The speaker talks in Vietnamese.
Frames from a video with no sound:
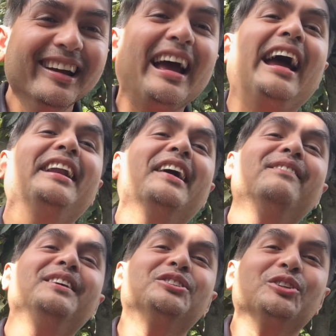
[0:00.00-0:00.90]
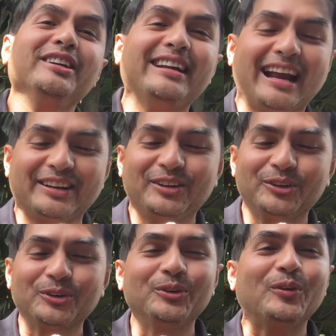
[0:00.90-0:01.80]
Ai đang bị stress ăn vô
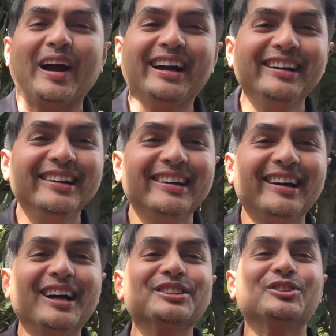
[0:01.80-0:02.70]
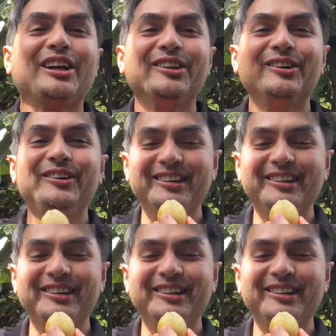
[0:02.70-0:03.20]
chua quá, hết stress luôn.